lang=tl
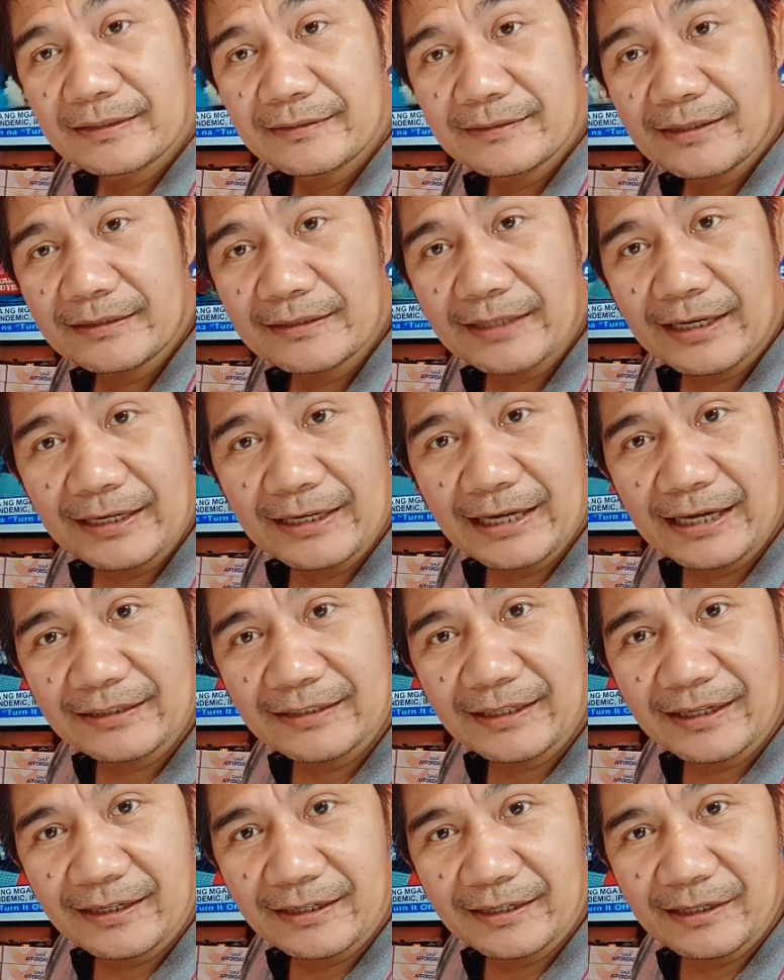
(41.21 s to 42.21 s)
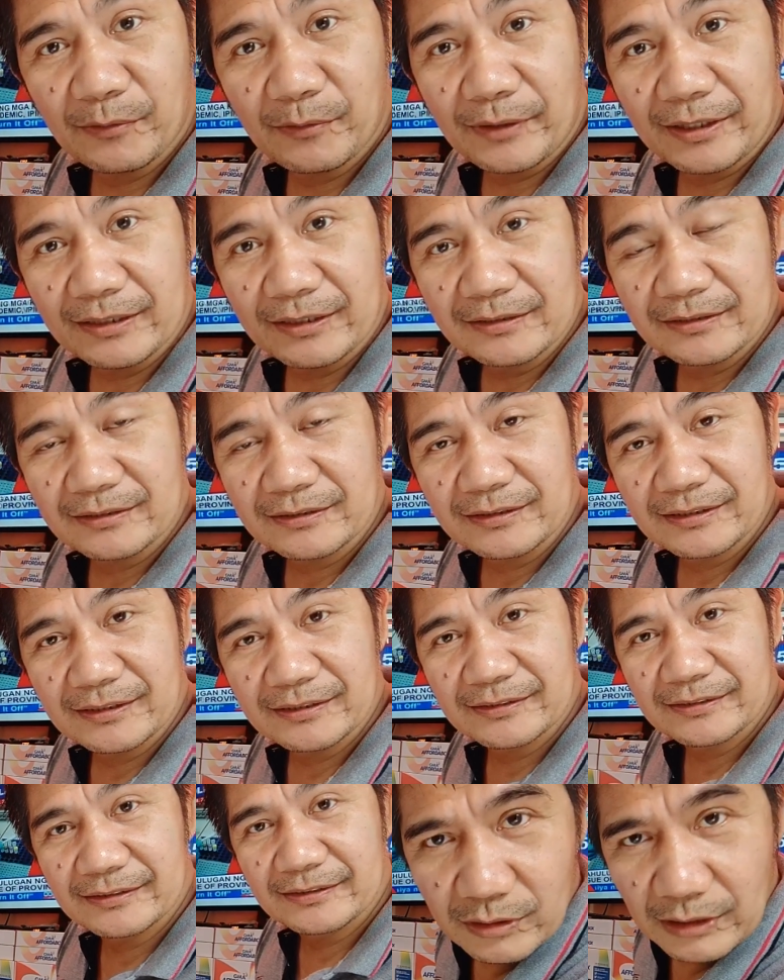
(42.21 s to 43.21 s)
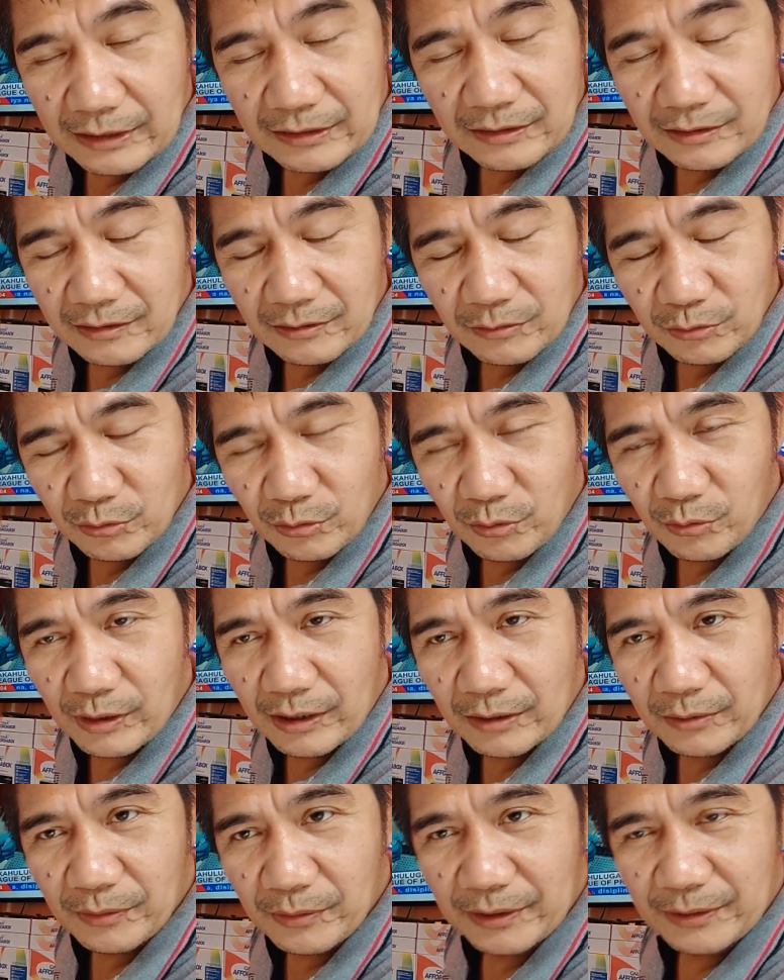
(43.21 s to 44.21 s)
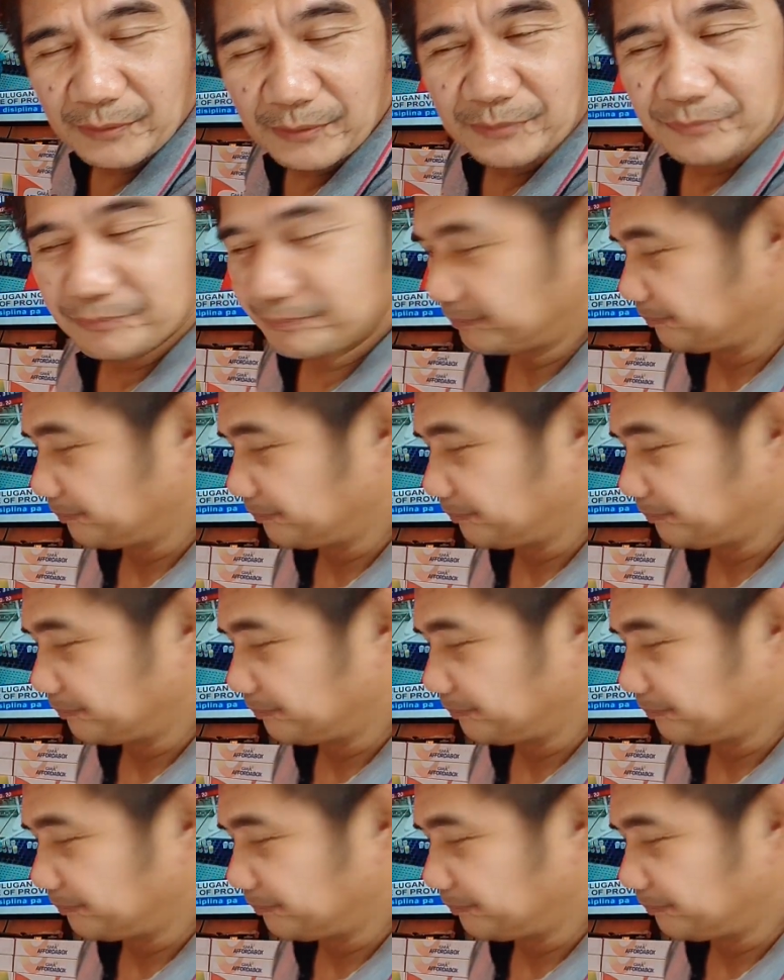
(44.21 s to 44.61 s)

At try nating gawin at tuturuan ko kayo.